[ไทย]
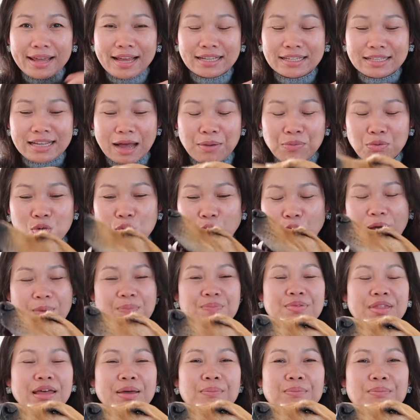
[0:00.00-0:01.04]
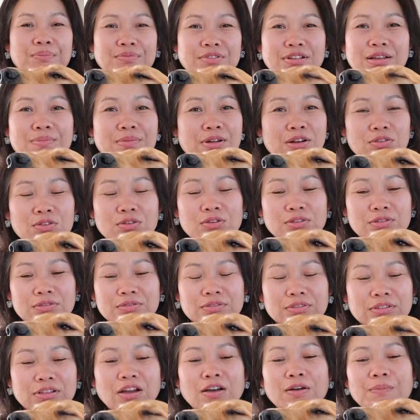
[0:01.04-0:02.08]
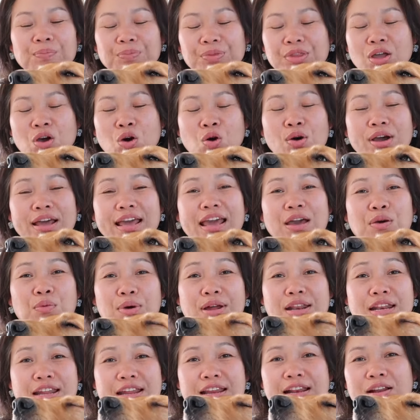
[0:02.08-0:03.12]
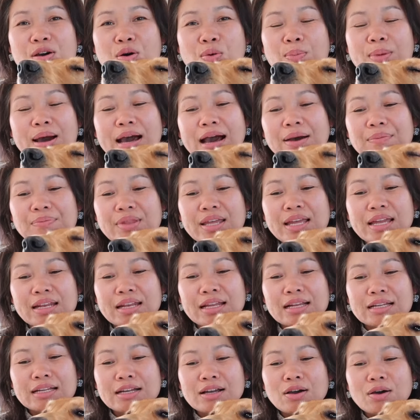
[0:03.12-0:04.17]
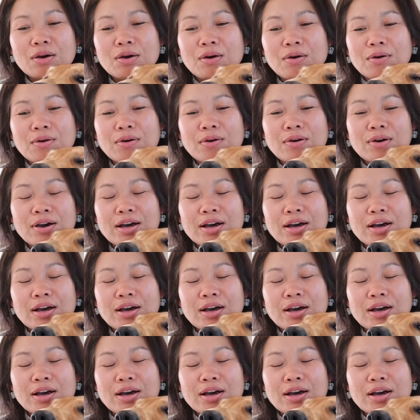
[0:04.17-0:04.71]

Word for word: ได้สามขวบเต็ม ใช่ไหมลูกเนาะโอเค วันนี้เรามาอัปเดตในเรื่องของ